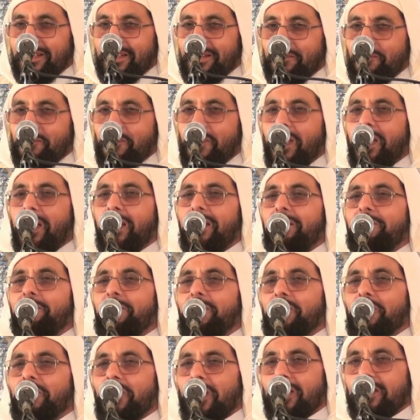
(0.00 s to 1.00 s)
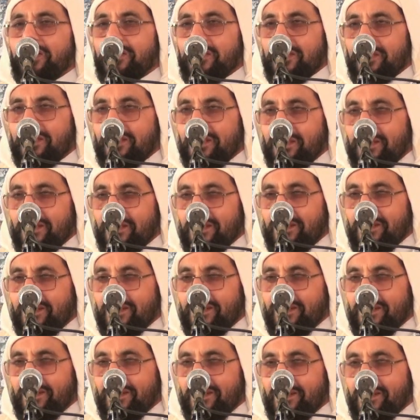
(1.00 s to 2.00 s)
مال من شخص
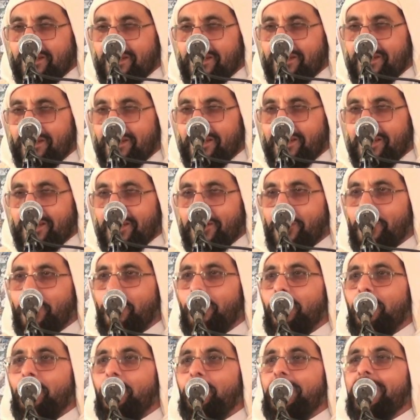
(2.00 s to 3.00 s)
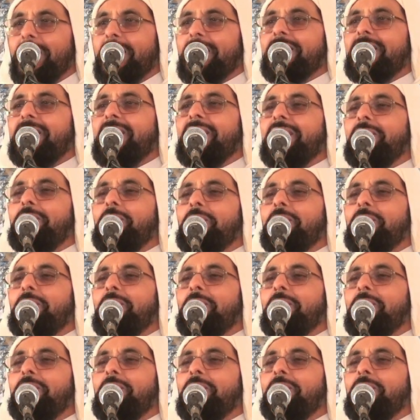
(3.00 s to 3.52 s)
يقول له ائتني